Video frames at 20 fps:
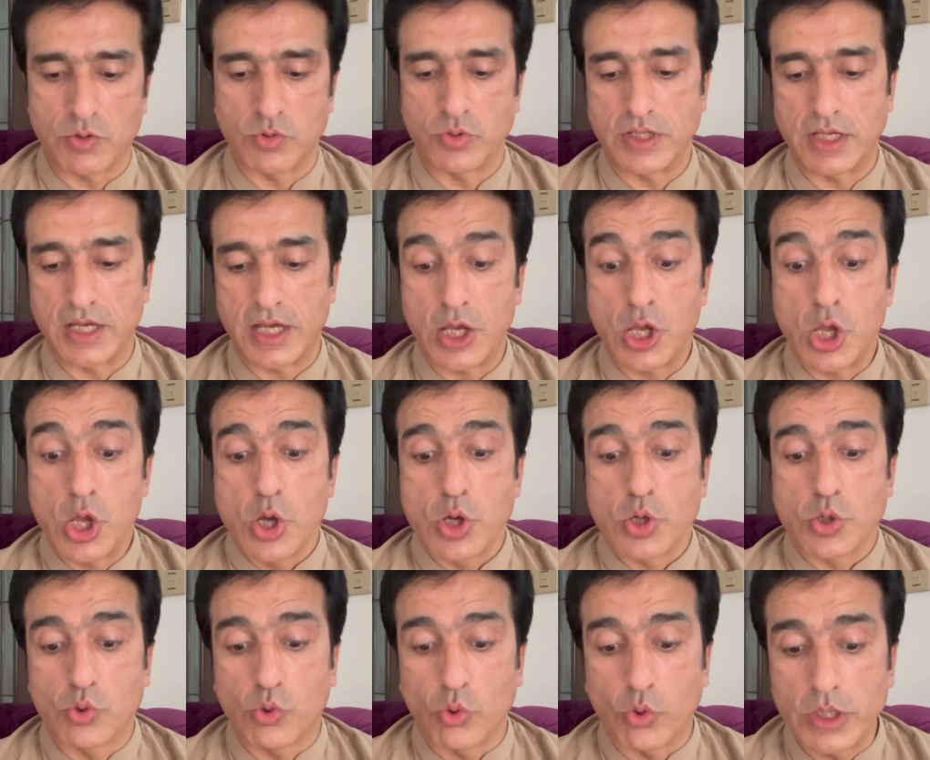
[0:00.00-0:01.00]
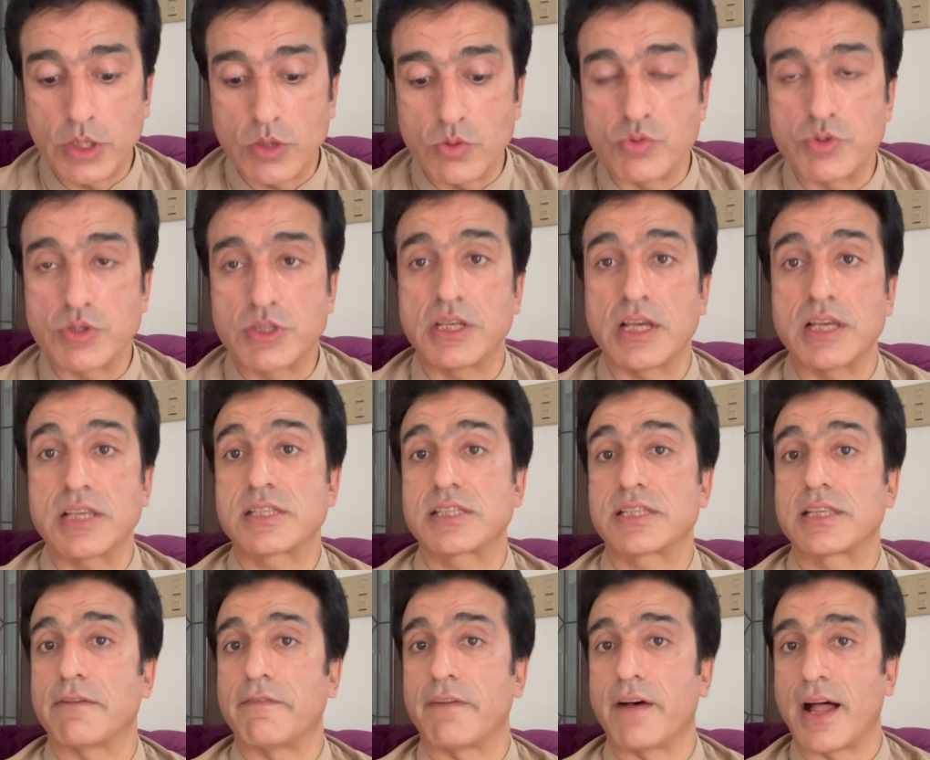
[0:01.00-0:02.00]
हुई है कोई उनसे
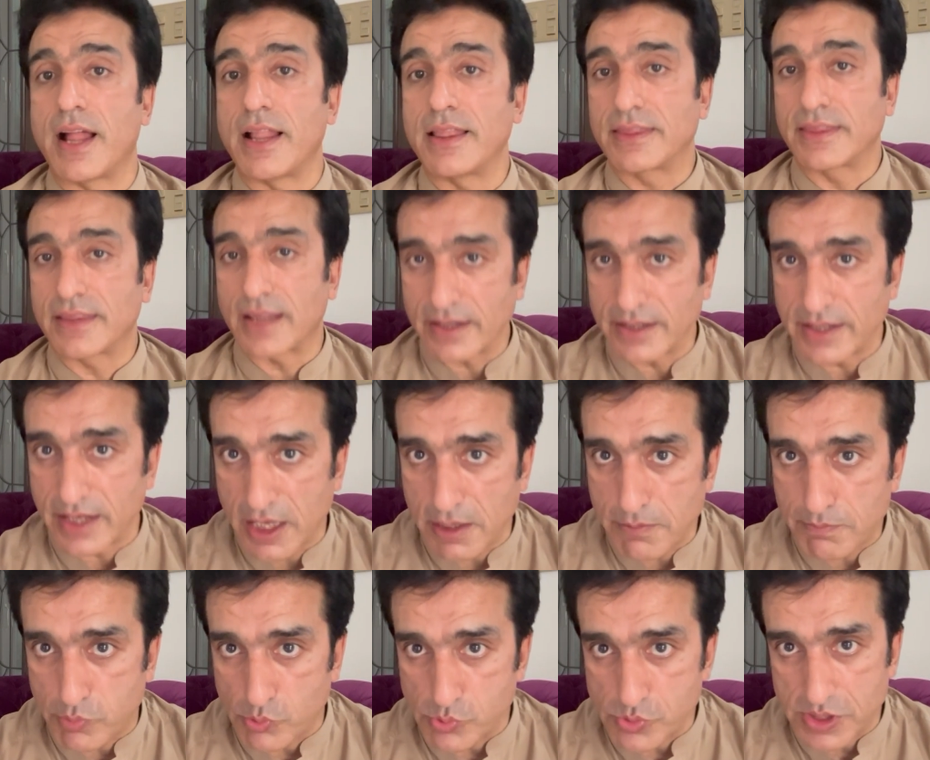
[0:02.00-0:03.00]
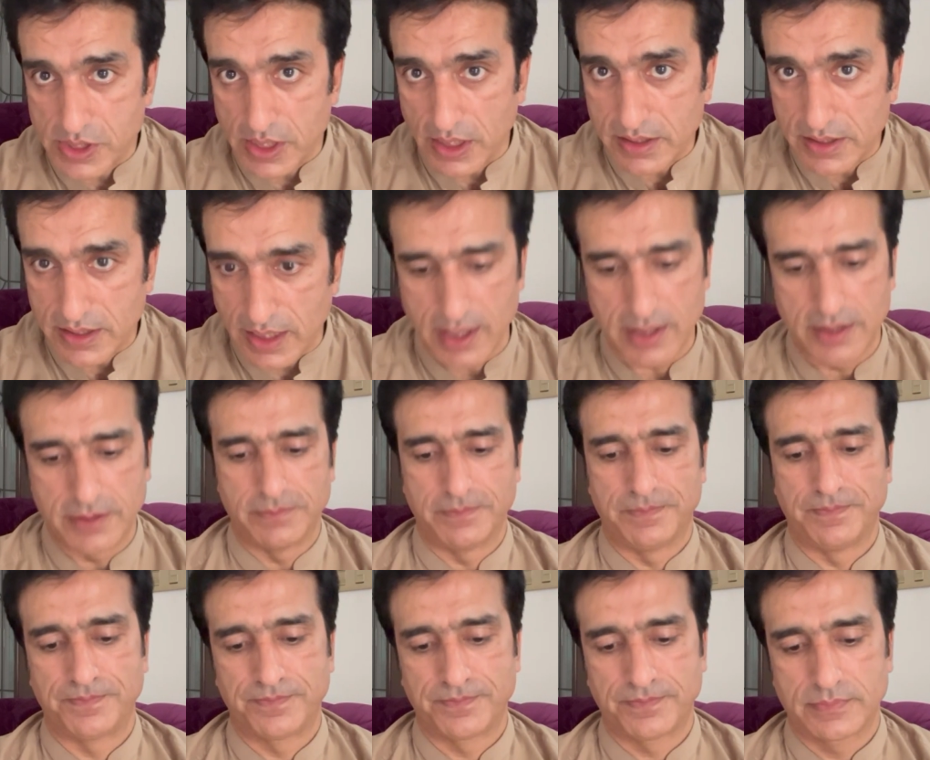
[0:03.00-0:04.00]
सवाल तक नहीं पूछ सकता
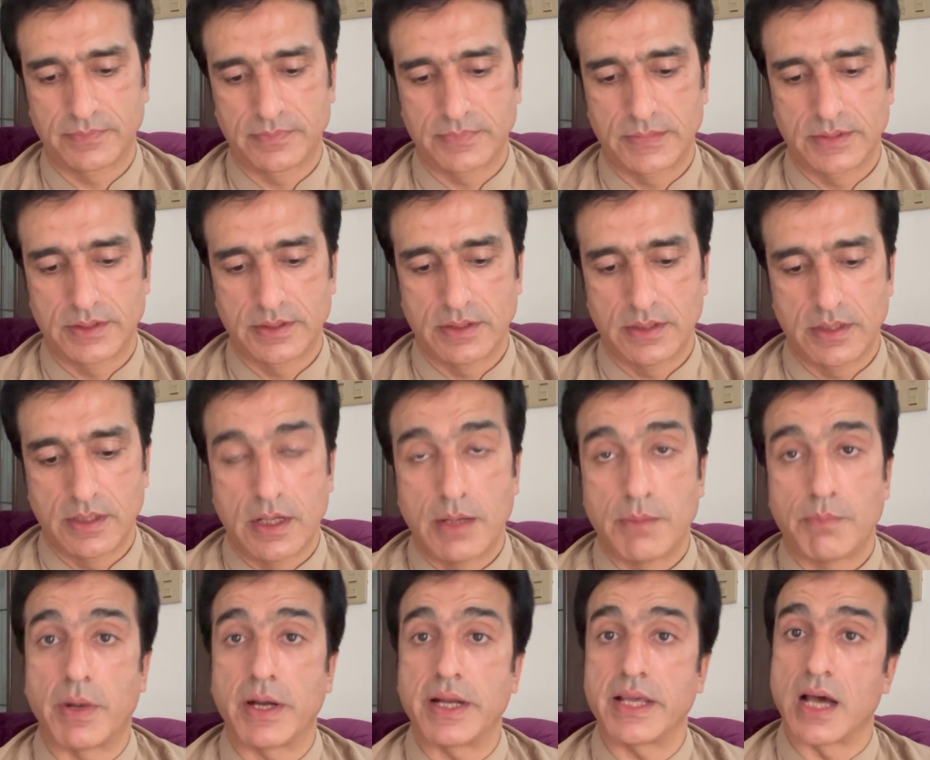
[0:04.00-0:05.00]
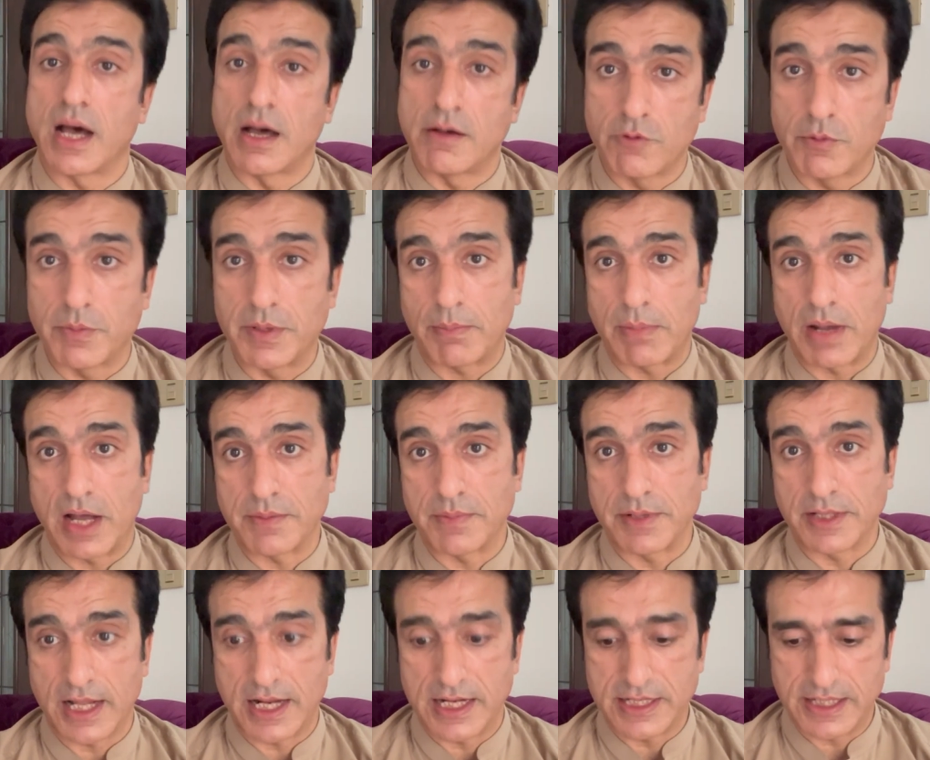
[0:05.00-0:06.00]
बड़ी अहम बात
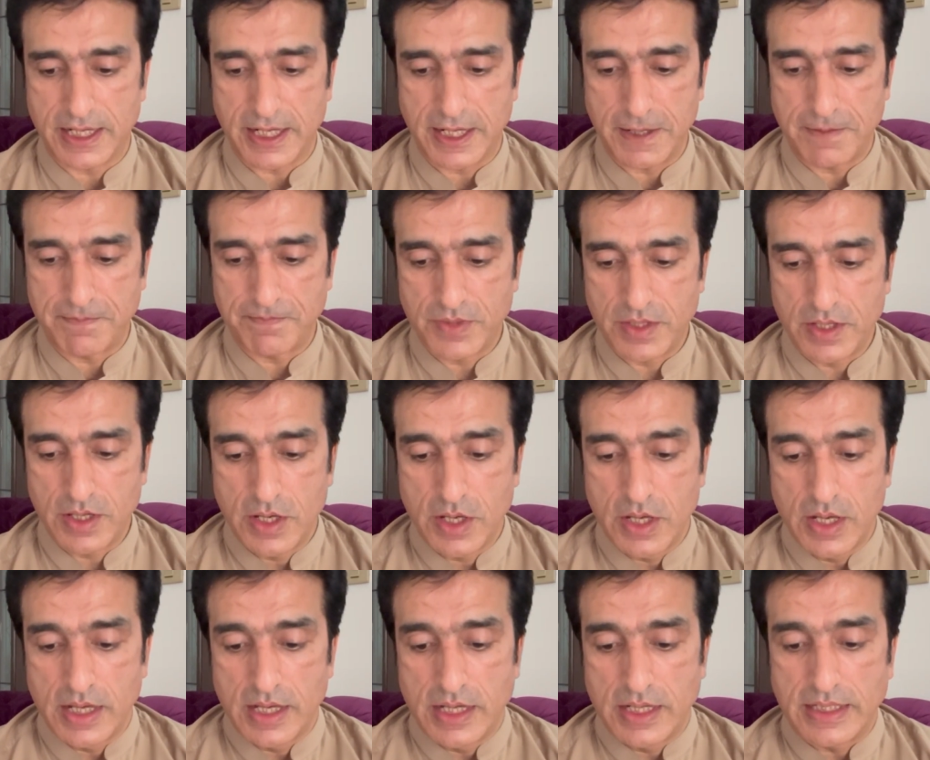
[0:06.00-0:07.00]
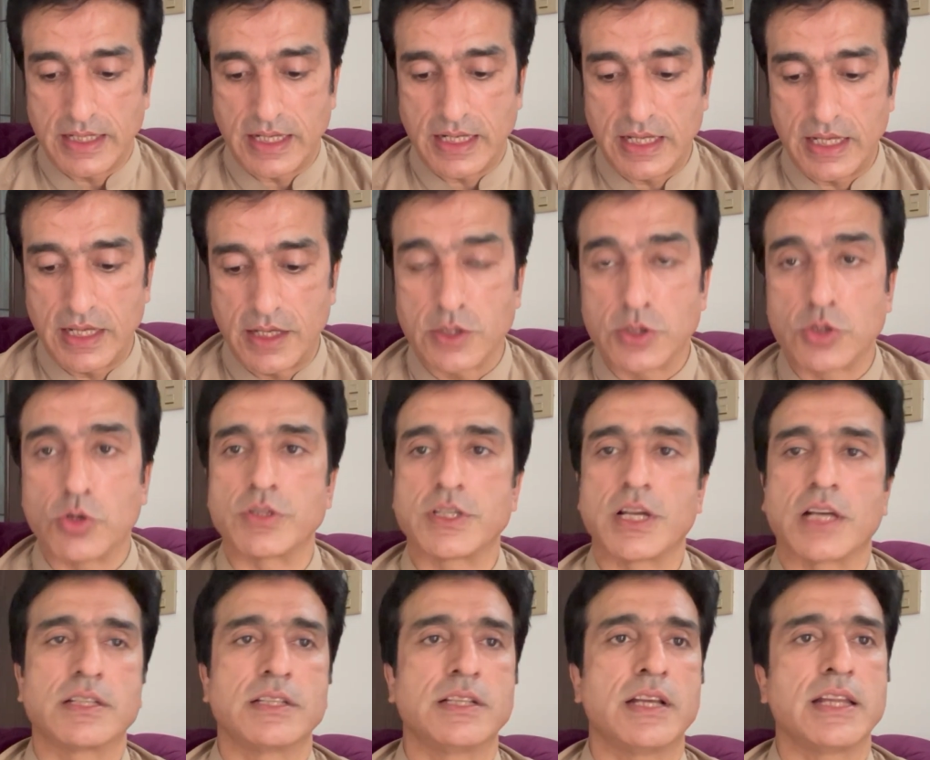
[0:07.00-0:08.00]
बताना चाह रहे हैं यानी जो
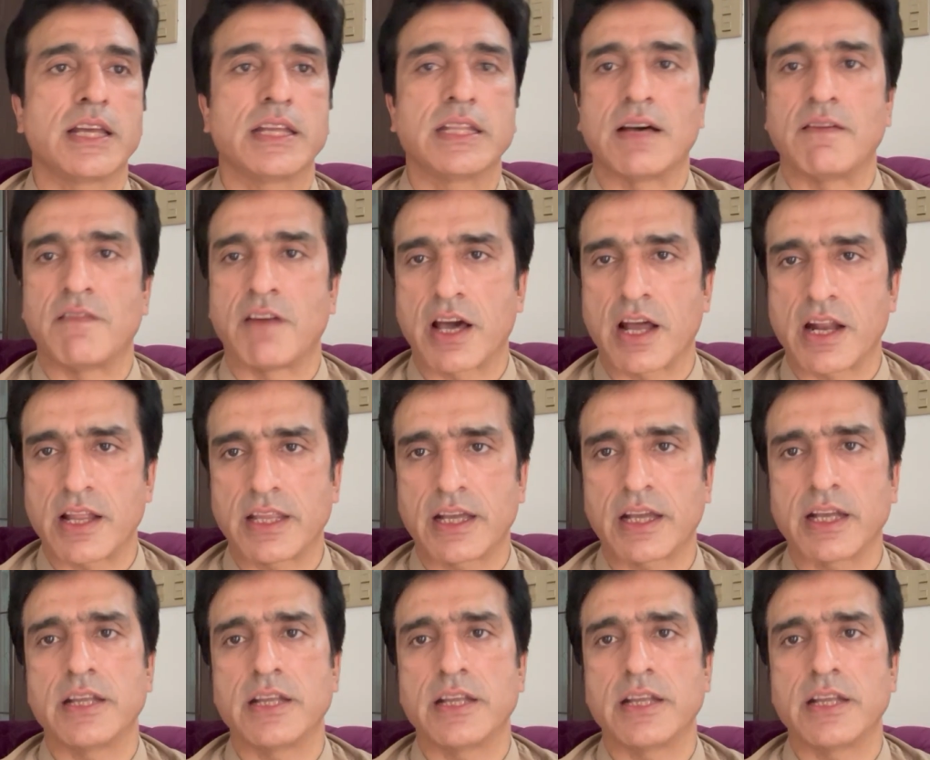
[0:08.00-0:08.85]
सियासतदान ये दावा कर रहे थे कि